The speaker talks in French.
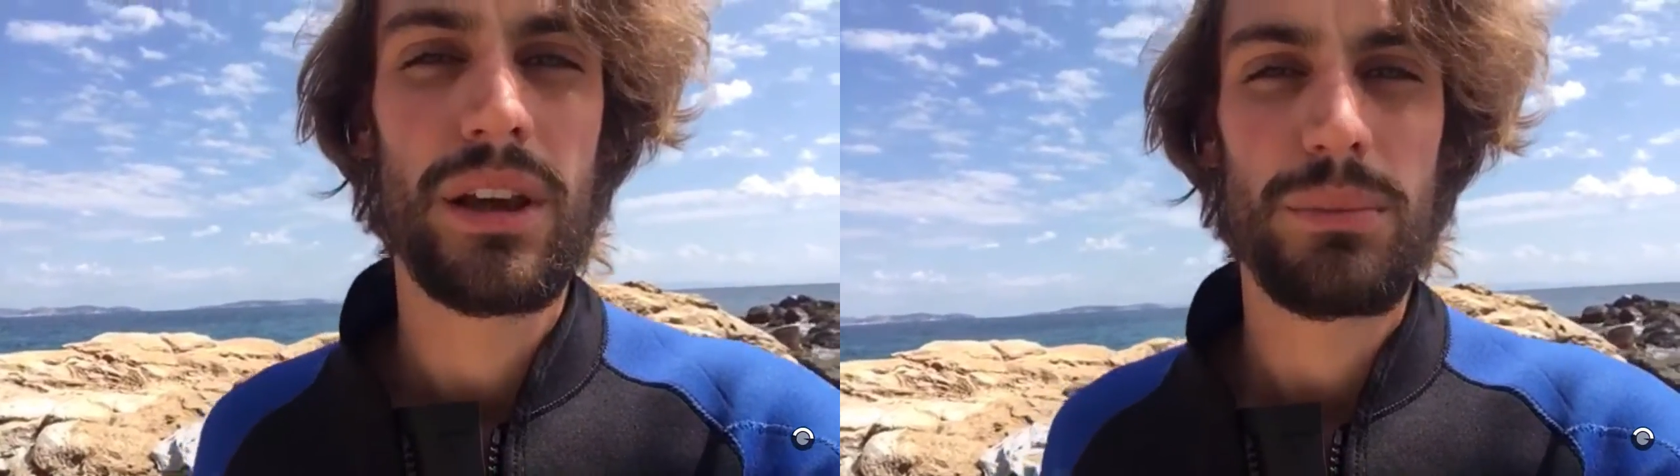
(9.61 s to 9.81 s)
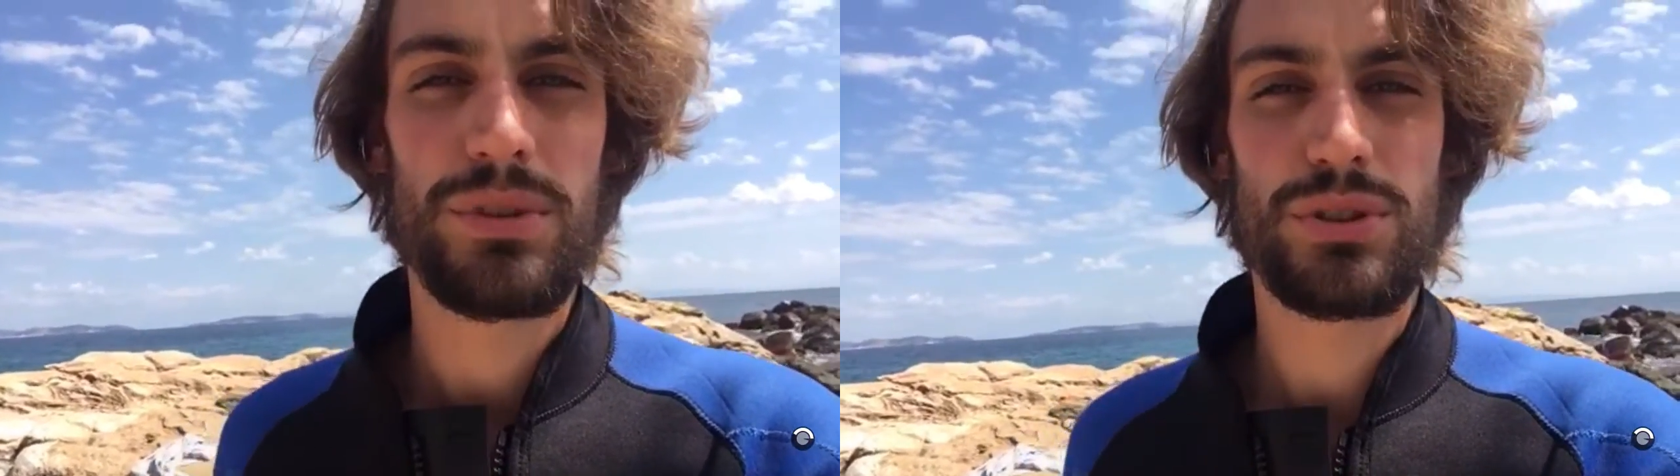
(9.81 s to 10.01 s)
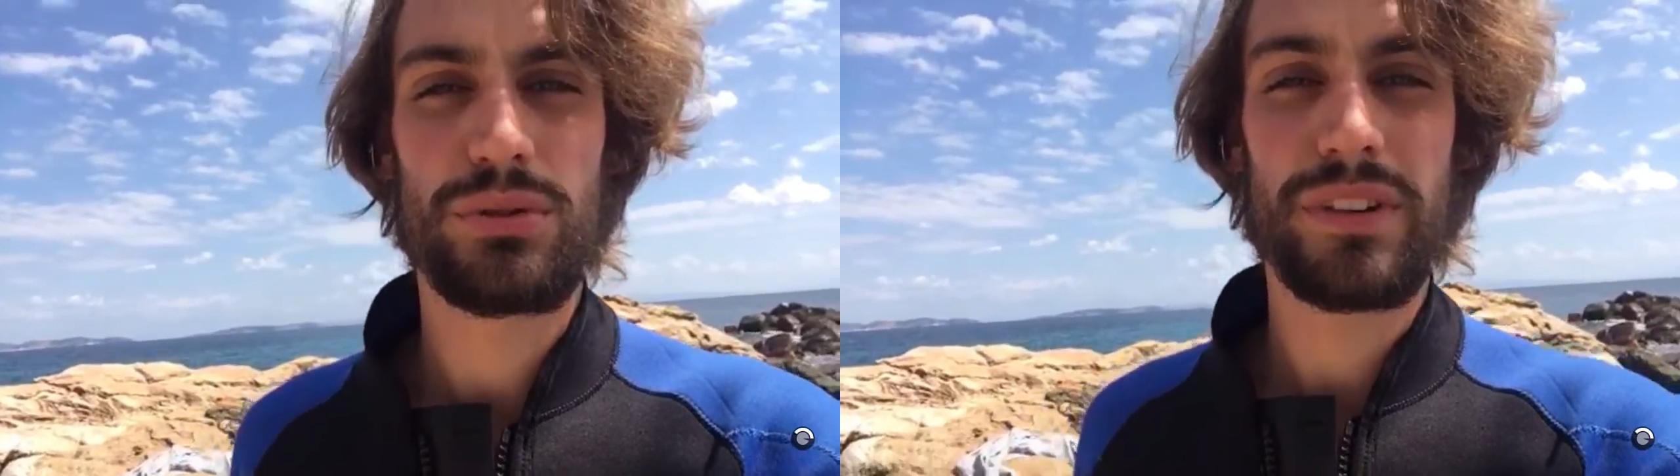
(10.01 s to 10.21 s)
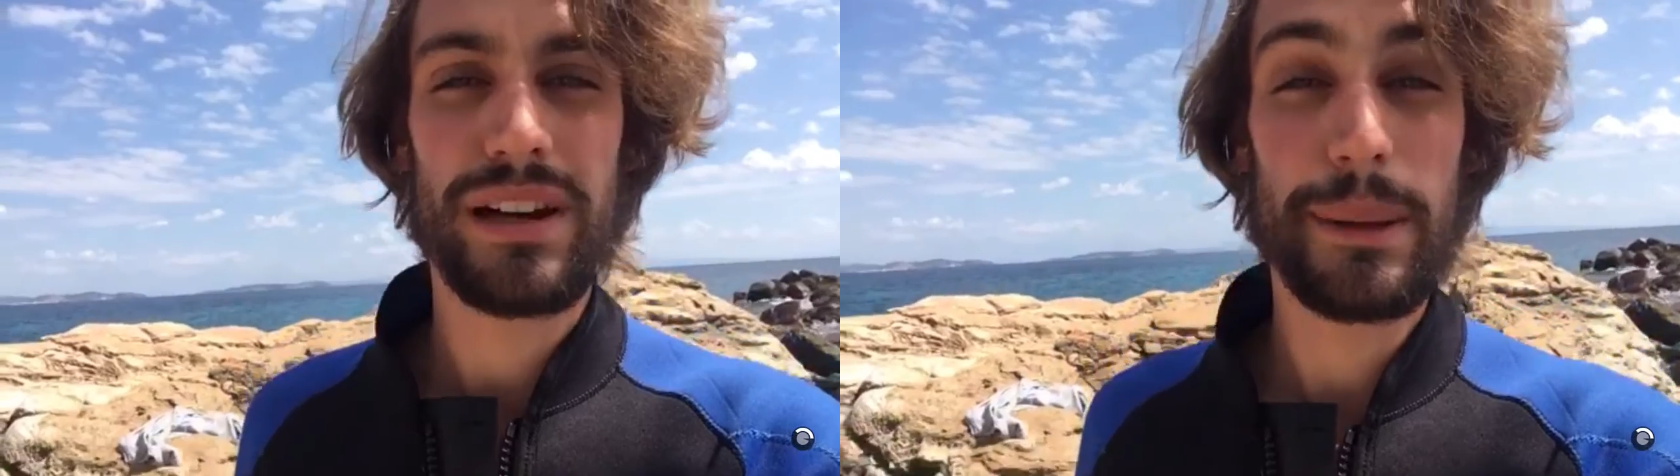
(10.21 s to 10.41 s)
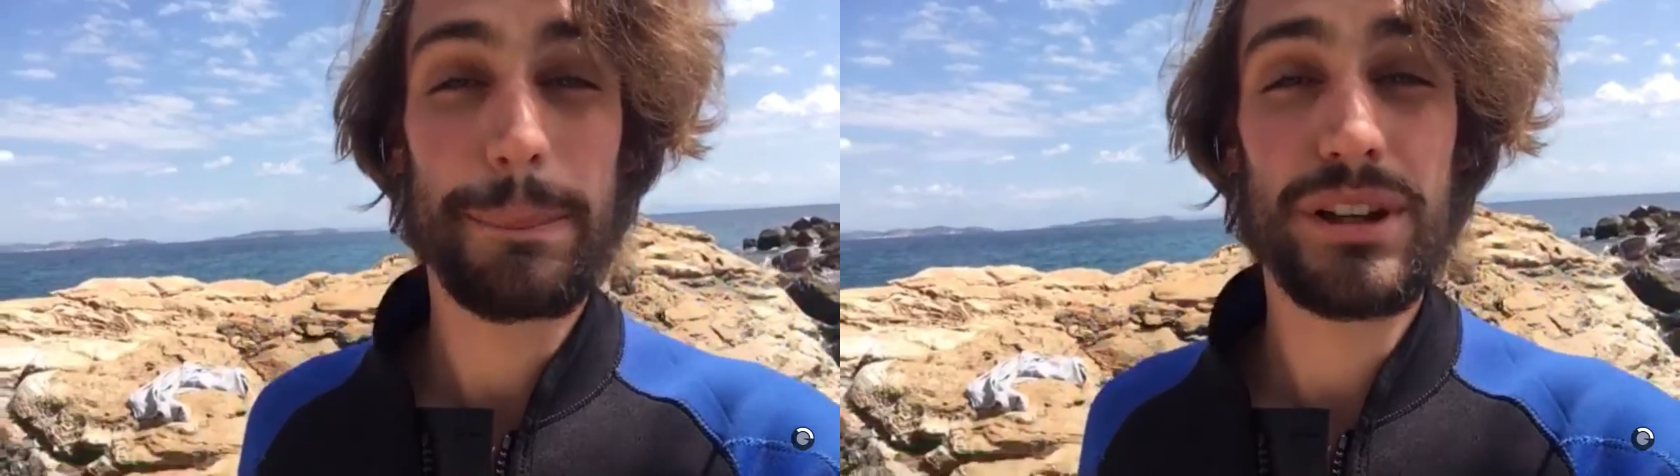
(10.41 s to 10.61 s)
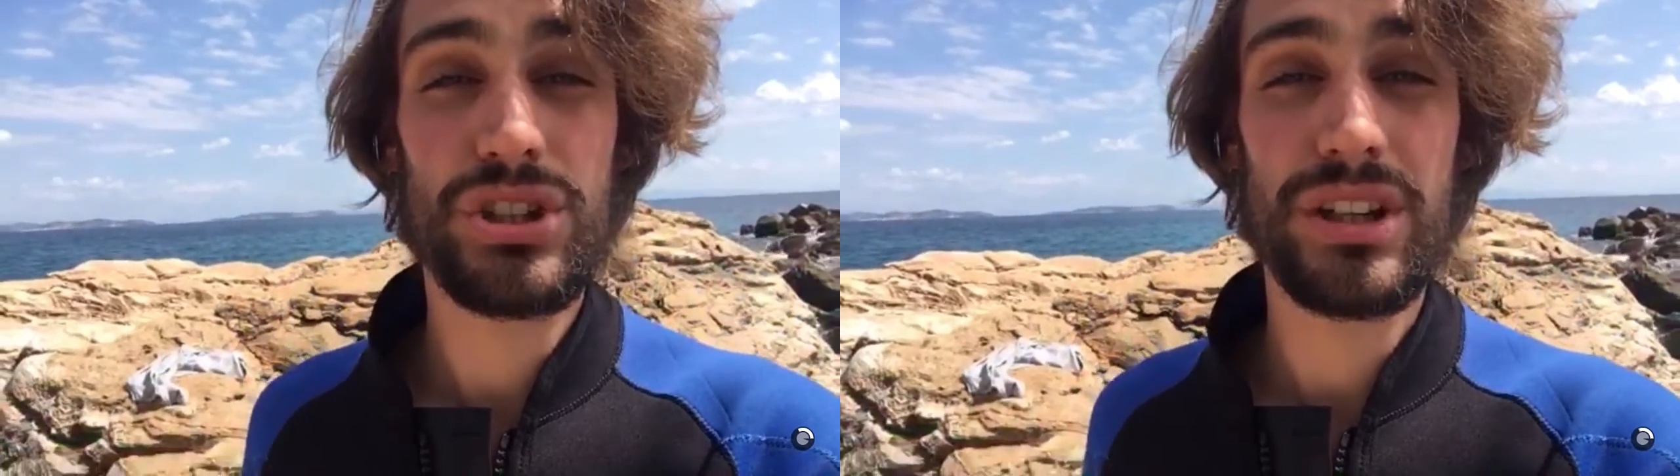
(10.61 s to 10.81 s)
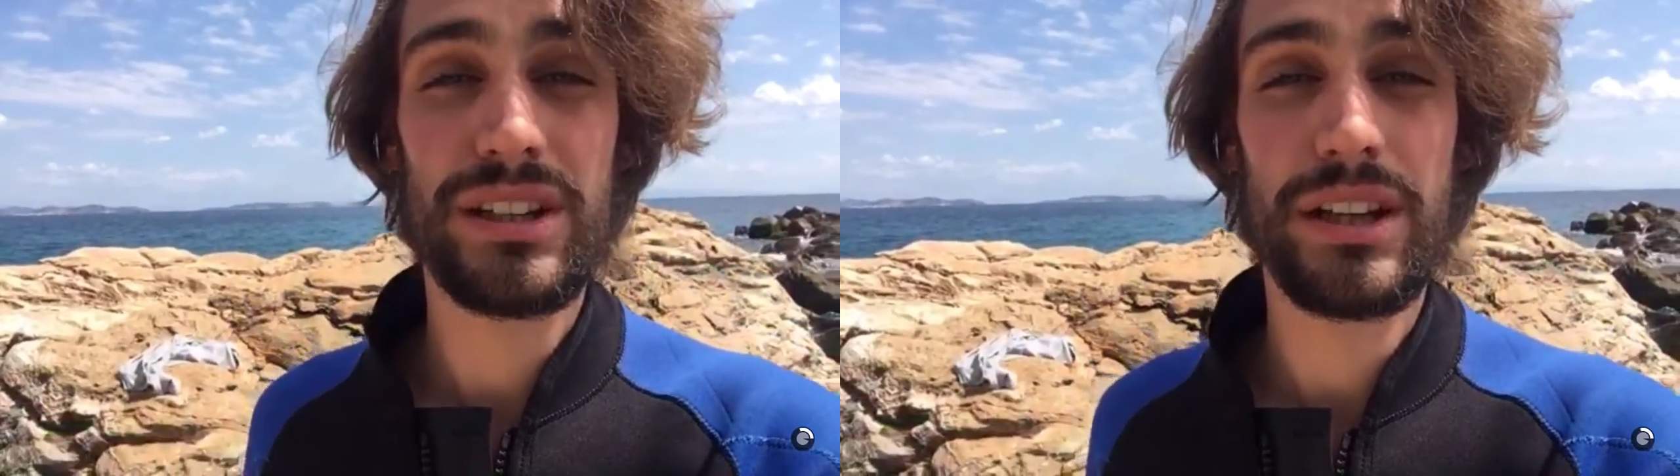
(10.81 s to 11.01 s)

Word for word: puisqu'on va aller pêcher des